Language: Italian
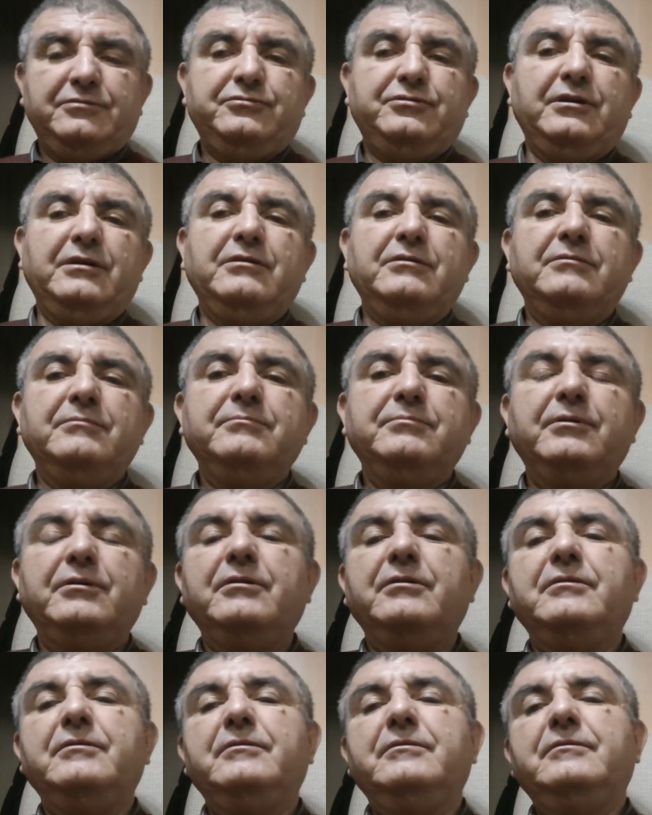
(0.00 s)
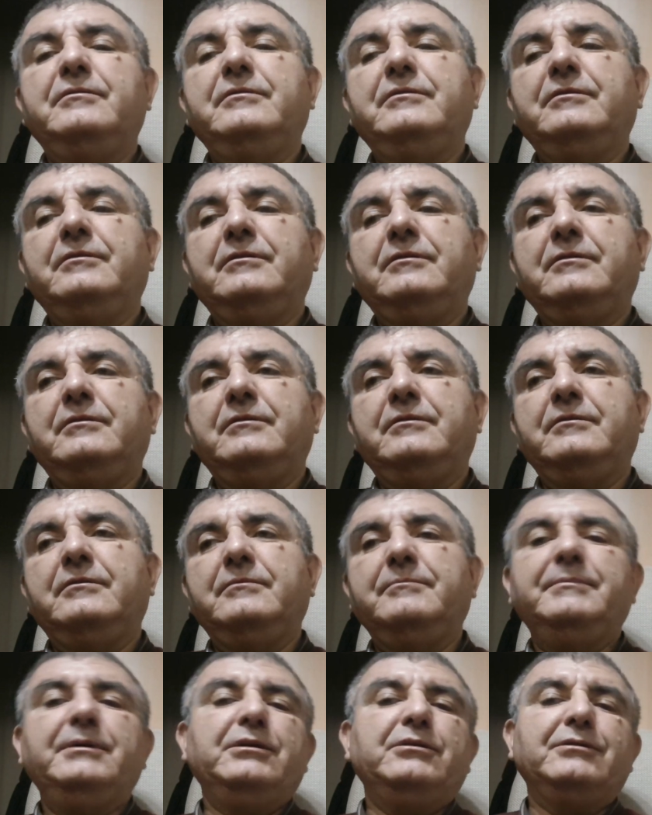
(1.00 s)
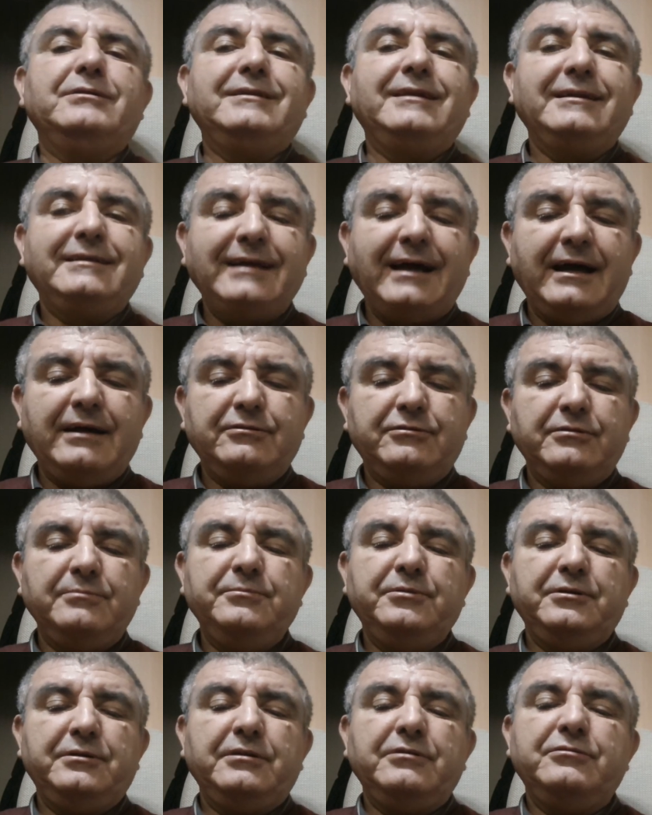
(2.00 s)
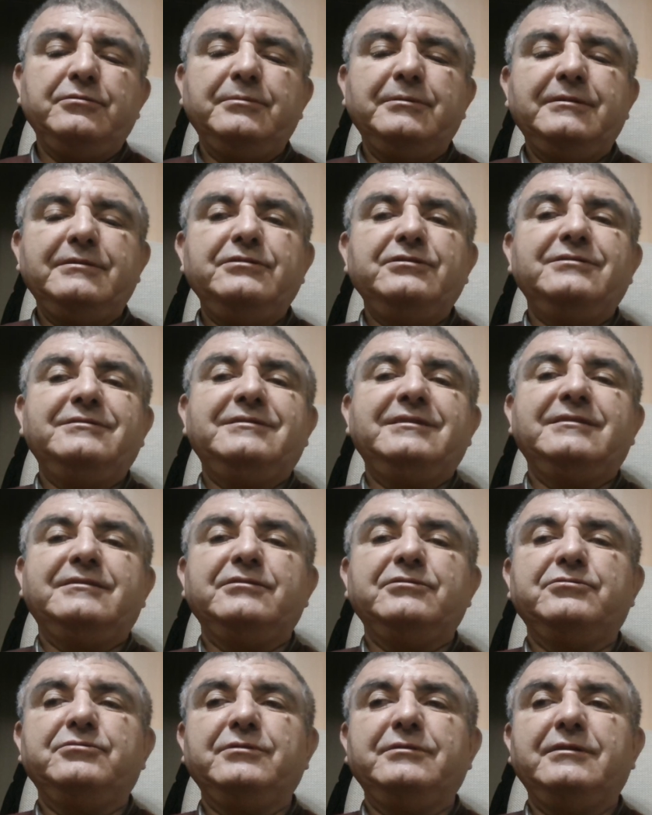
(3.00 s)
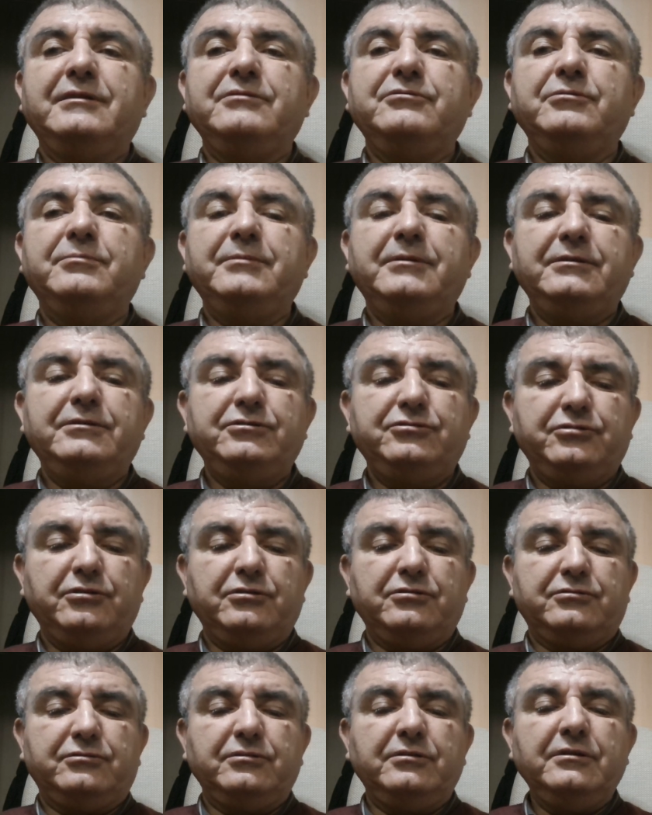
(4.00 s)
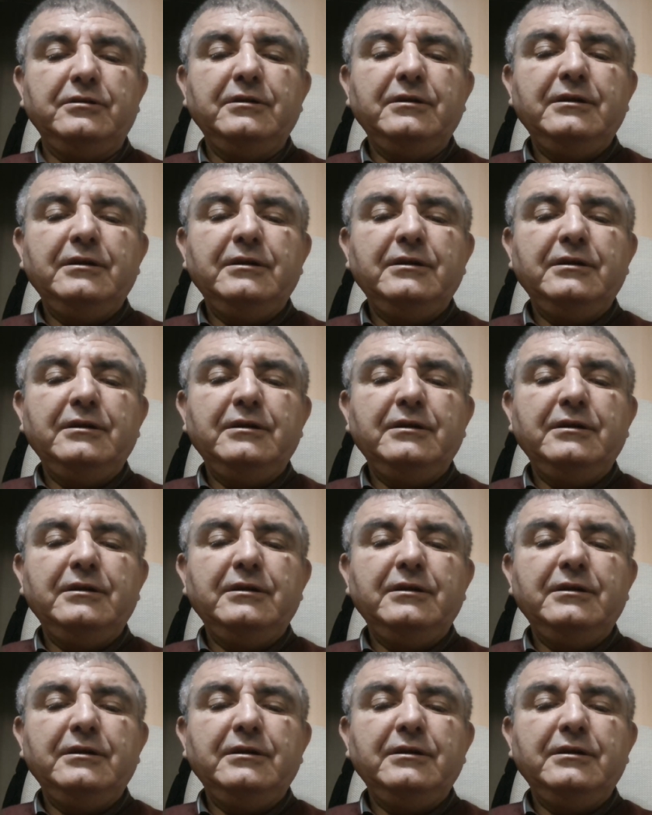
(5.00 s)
cioè un po' eh, meno datato, il mio del 2017 e il suo del 2018,